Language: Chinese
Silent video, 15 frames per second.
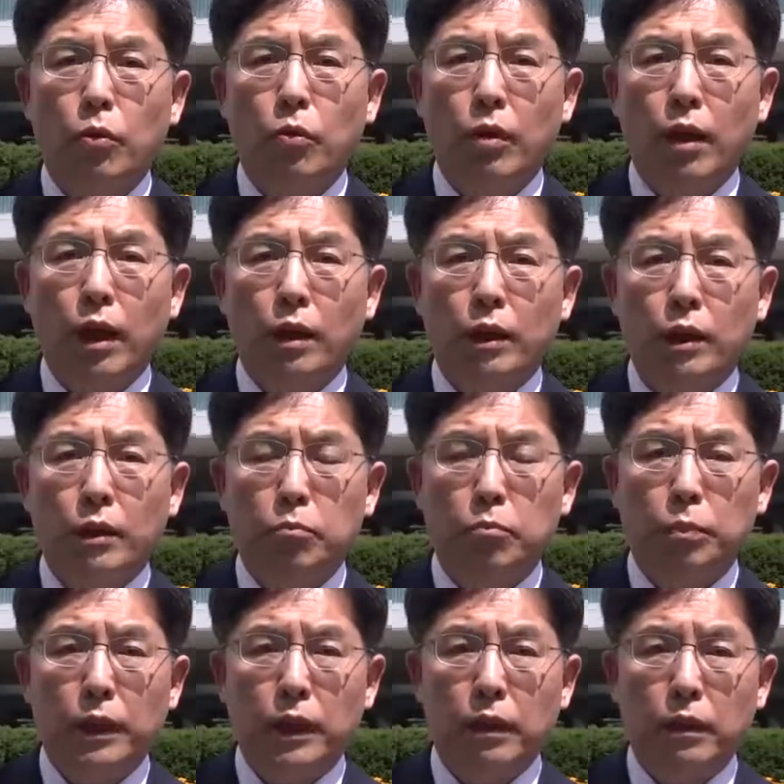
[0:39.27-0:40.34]
主义支援
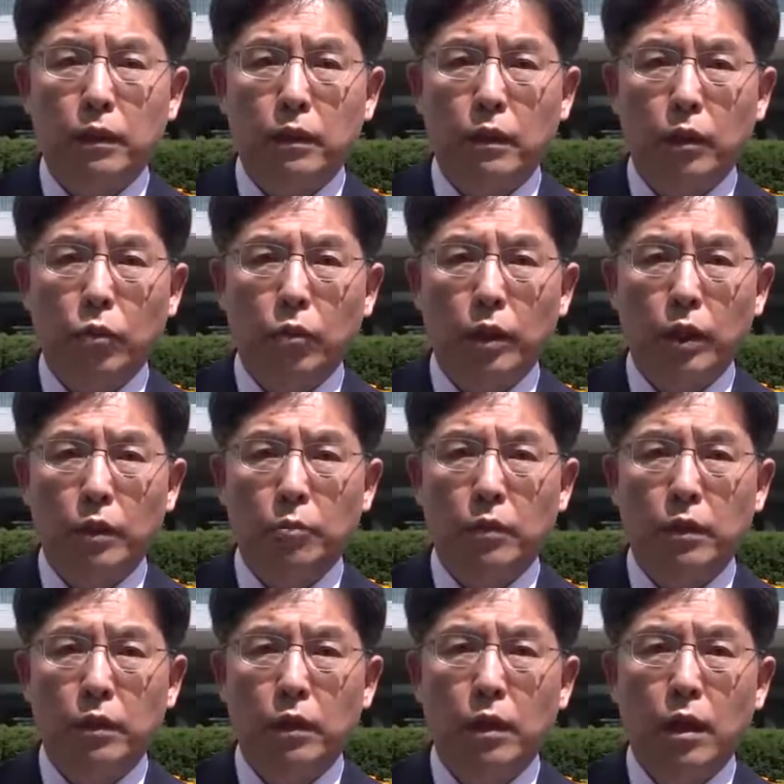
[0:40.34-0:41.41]
项目进行了协
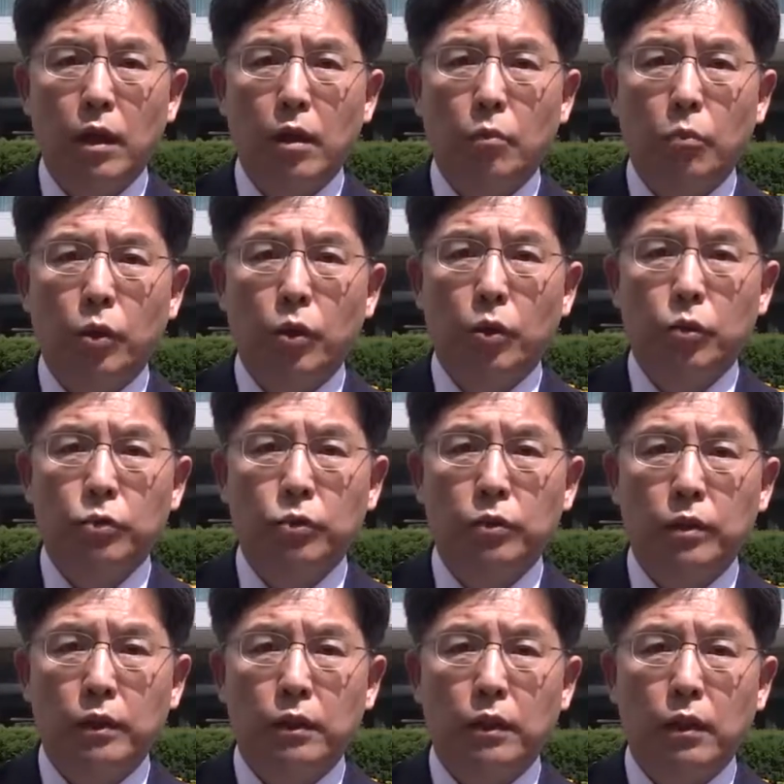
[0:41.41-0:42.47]
商，两国今
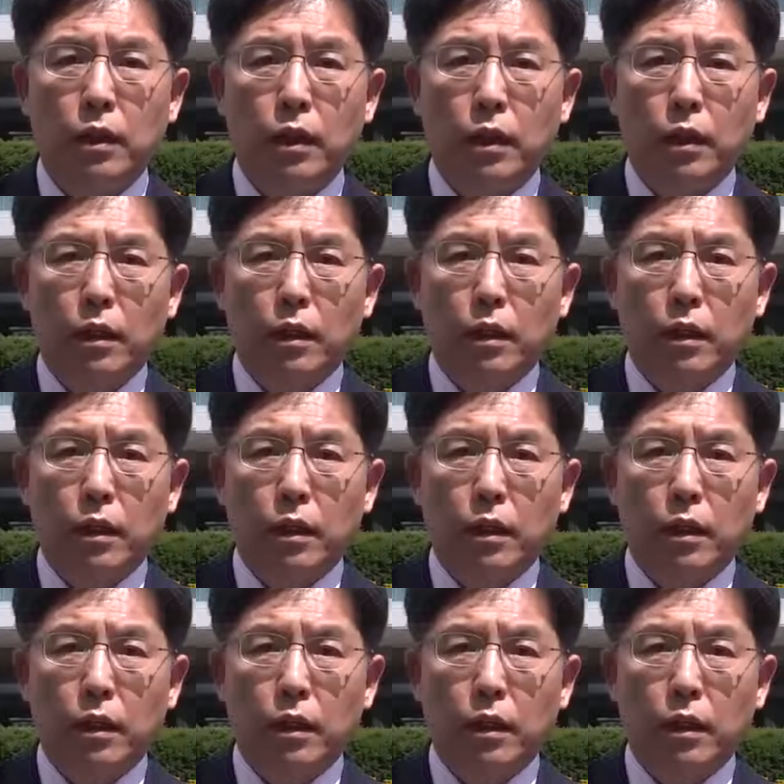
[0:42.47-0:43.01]
后将继续